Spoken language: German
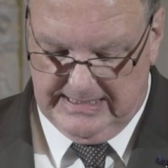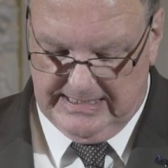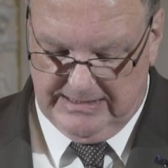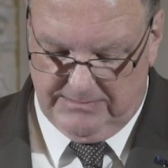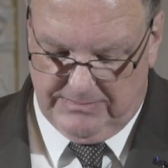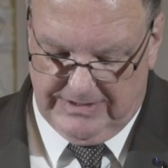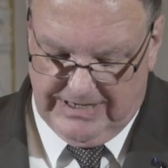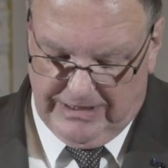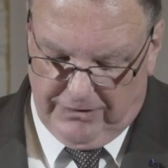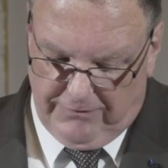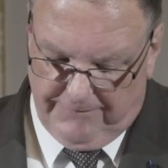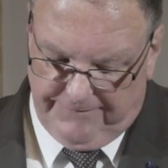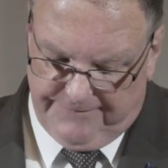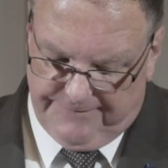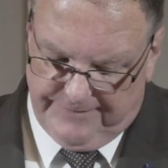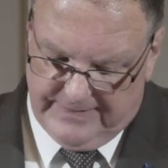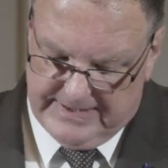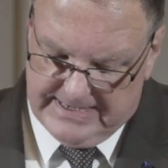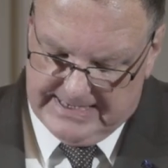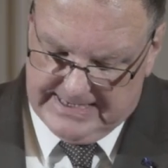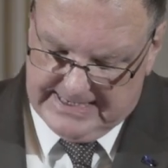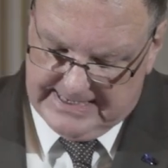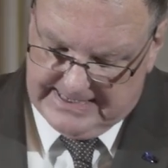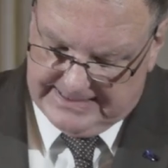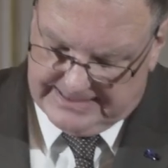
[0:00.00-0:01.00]
Im Lauf
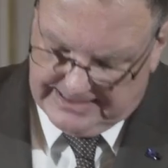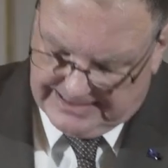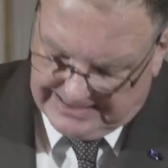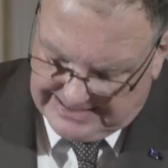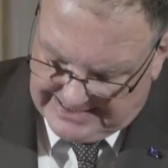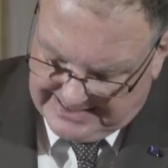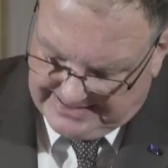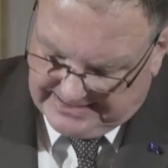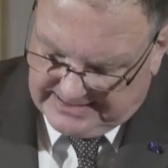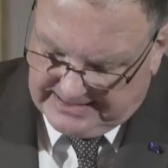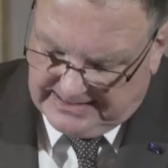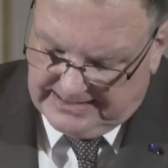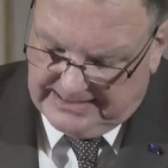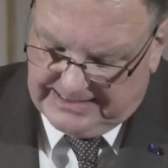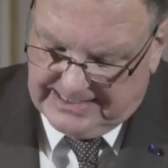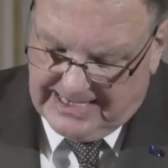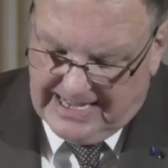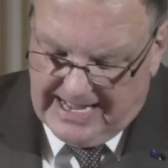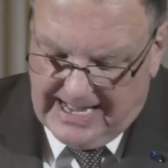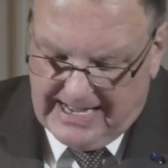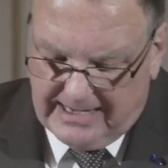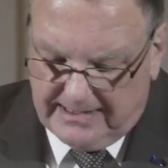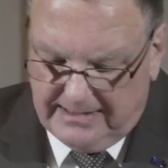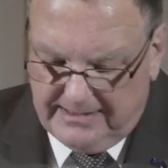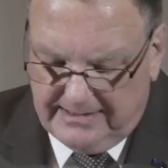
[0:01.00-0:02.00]
des letzten
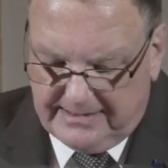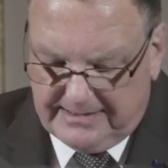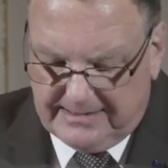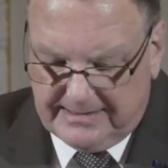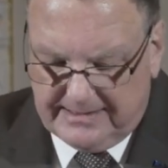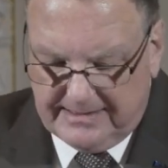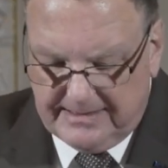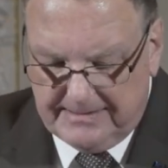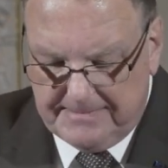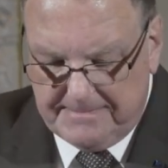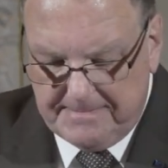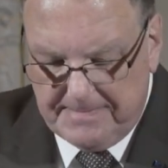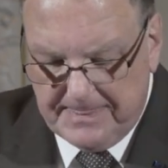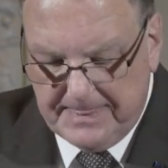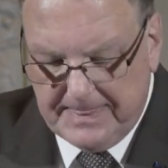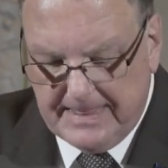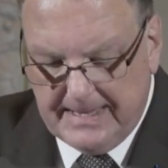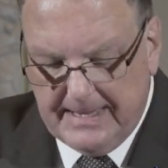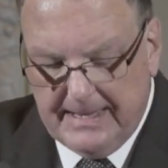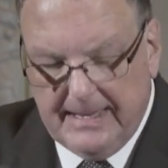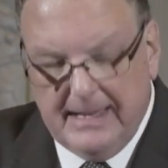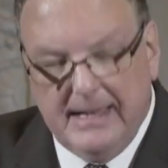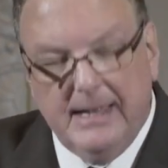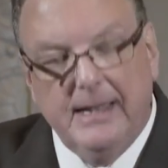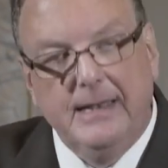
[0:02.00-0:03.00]
Jahres
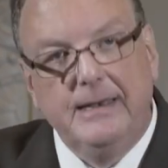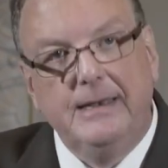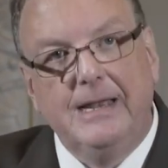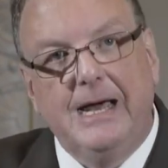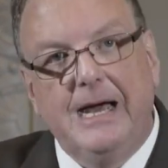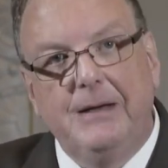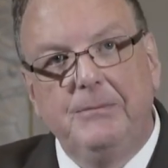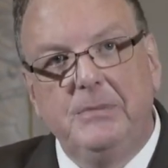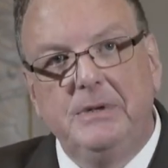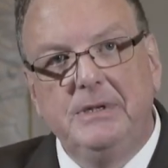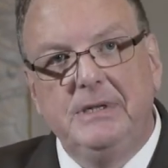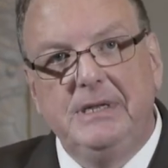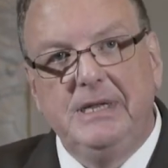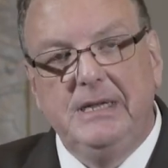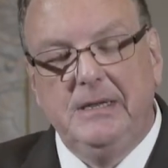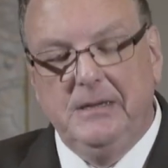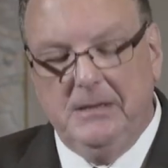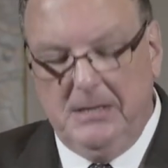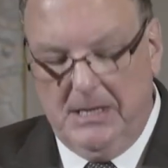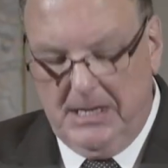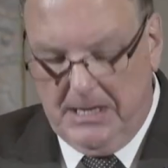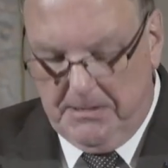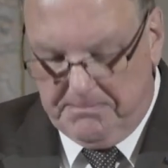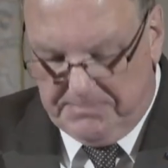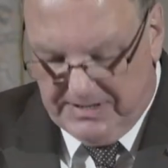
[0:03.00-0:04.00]
nahmen
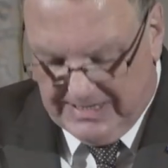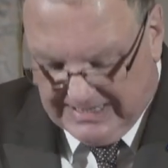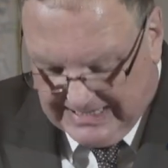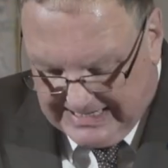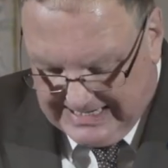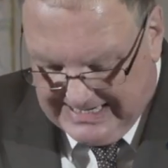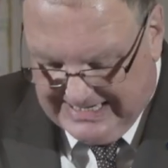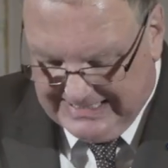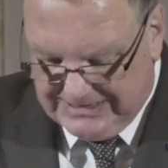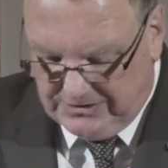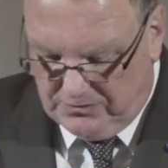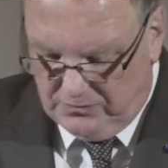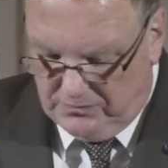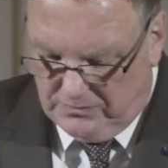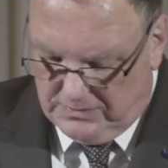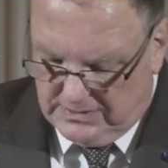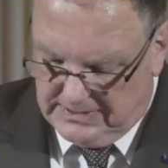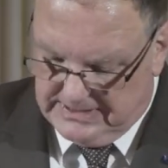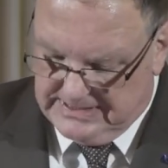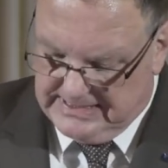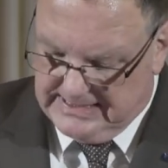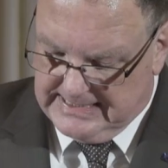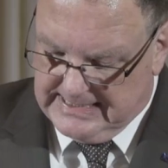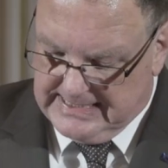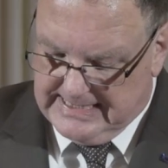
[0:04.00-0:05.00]
die
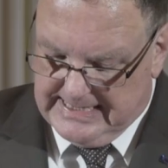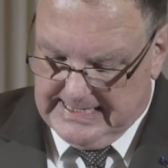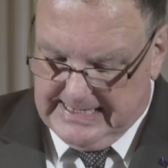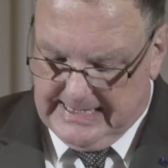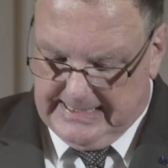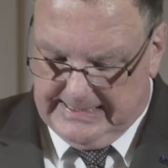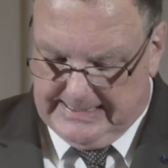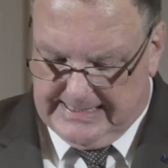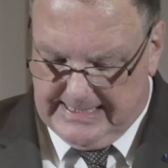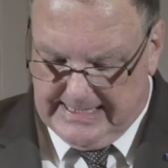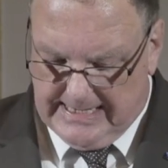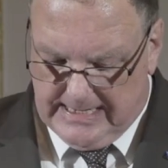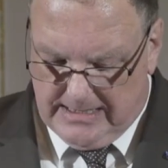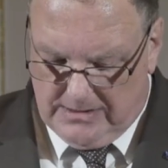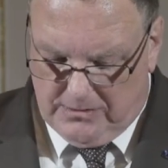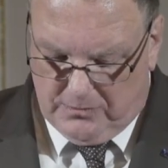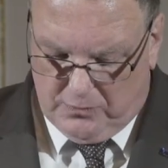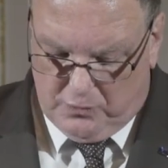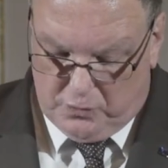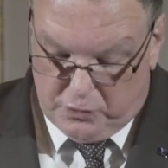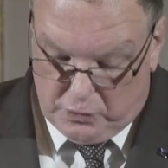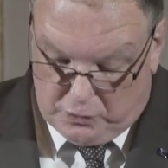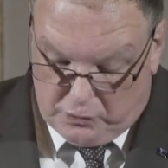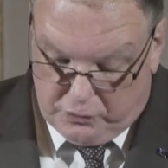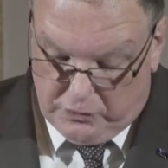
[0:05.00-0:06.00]
Beratungen der
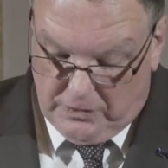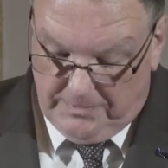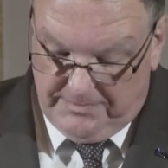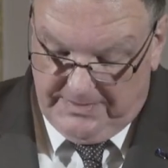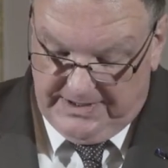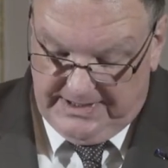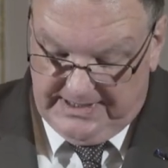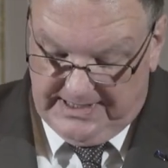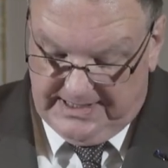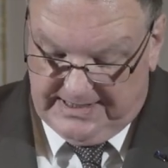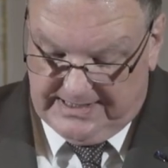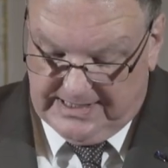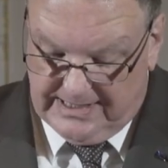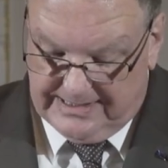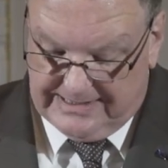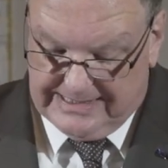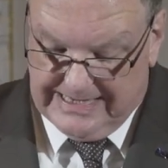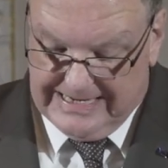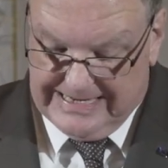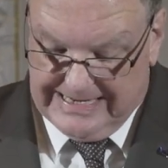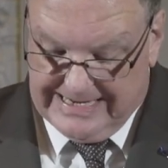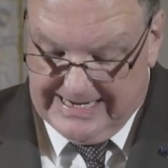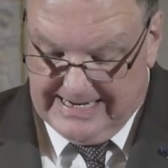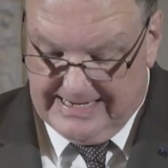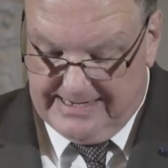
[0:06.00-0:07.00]
Kulturminister
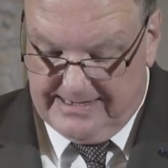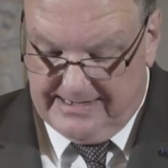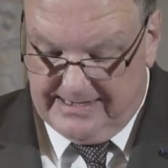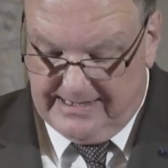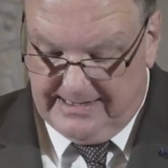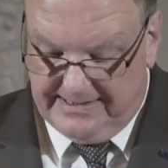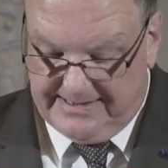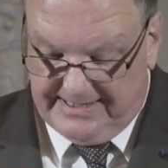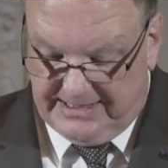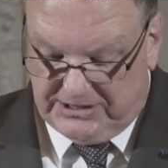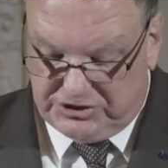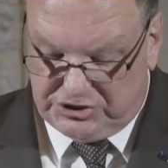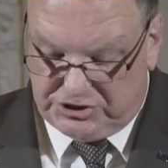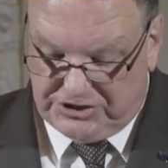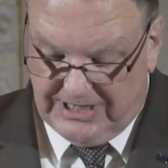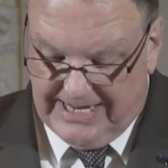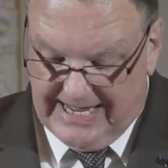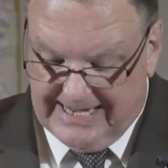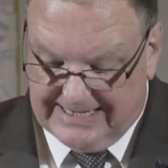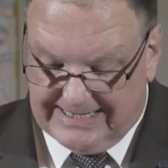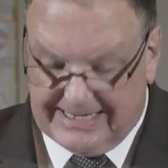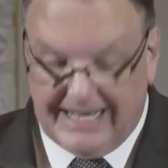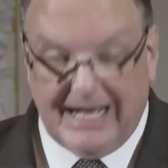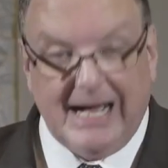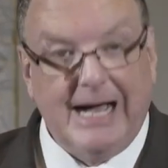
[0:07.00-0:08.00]
der Länder, sich
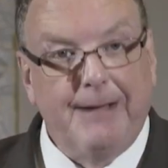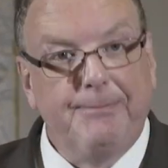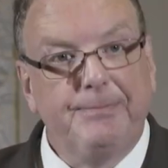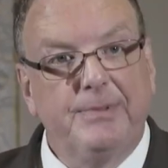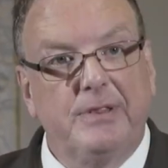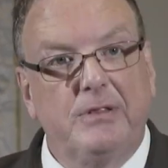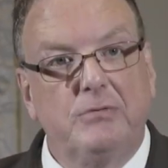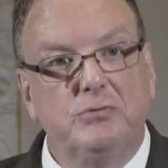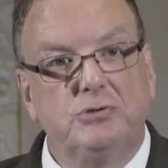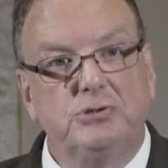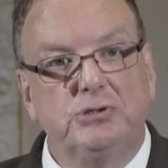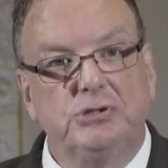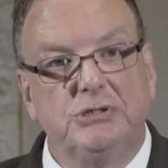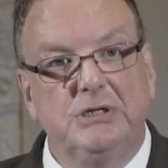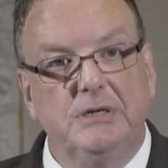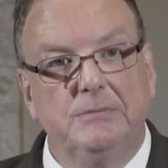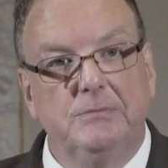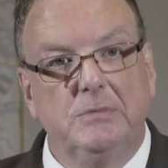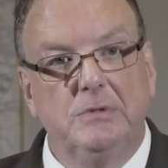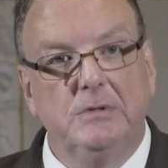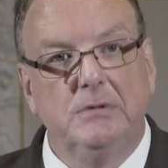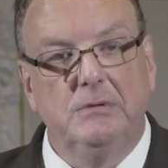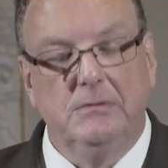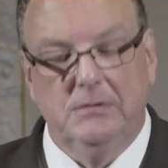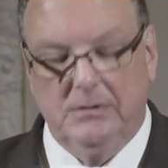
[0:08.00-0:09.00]
stärker
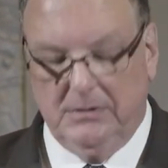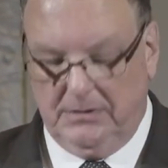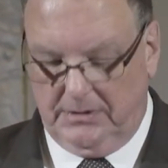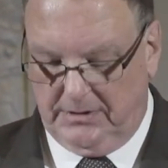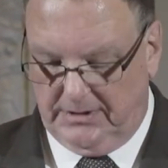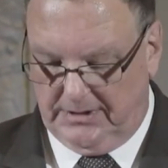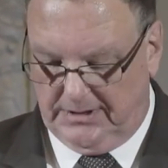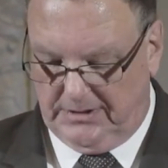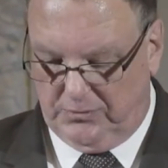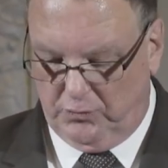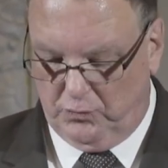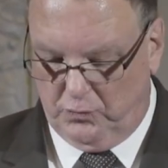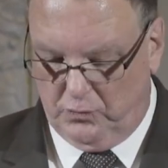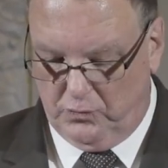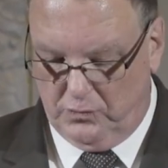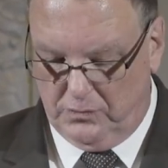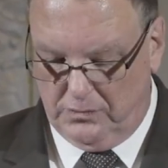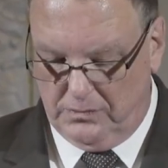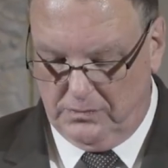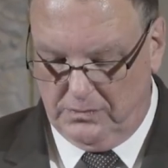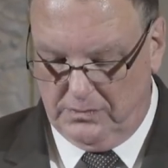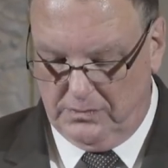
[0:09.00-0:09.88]
abzustimmen, zu.